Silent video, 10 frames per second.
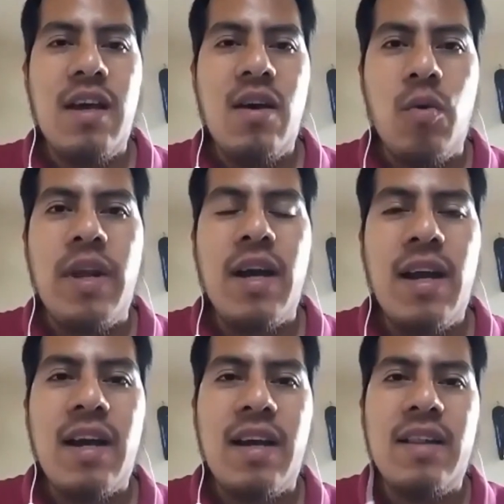unen a
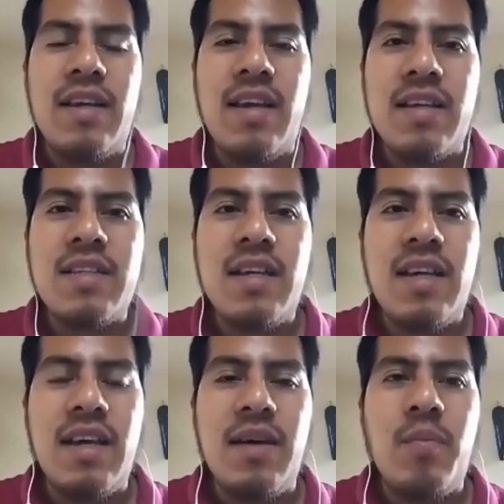la gente, que hace
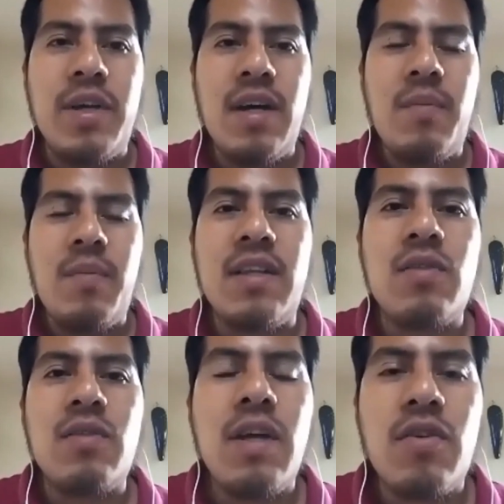que puedan
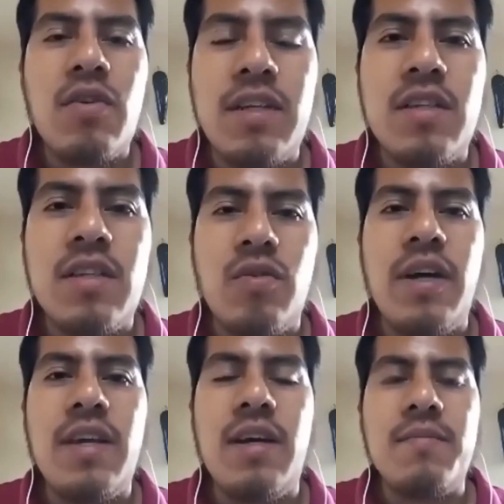mantener una organización
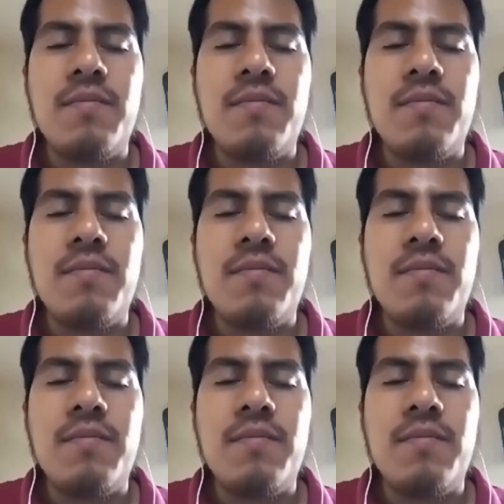allá?